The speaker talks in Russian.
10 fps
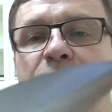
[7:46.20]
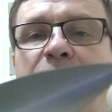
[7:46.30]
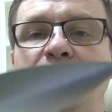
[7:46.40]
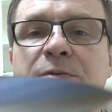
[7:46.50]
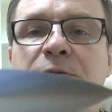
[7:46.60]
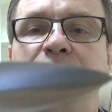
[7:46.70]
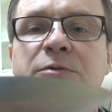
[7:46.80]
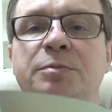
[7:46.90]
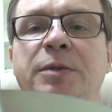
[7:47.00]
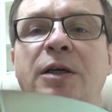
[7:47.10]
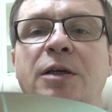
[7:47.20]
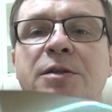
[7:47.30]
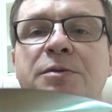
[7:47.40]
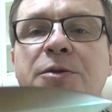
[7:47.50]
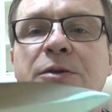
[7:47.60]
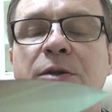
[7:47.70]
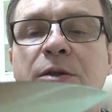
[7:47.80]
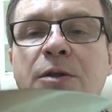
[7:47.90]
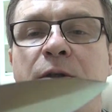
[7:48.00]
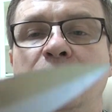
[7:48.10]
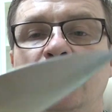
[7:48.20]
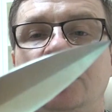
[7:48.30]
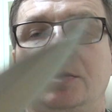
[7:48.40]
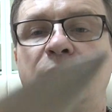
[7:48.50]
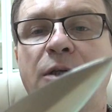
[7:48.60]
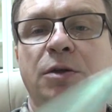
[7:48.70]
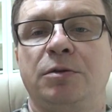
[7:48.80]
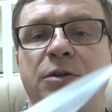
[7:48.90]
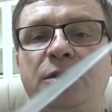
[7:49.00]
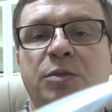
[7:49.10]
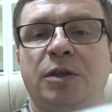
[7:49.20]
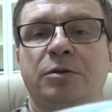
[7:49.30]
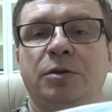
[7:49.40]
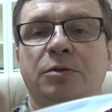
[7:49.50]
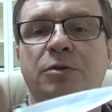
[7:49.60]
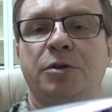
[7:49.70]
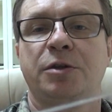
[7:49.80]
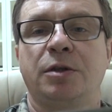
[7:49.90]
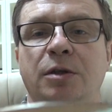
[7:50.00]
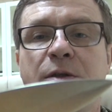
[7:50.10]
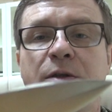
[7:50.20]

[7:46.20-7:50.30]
про него, ну вот показываю. Такой вот небольшой ножичек.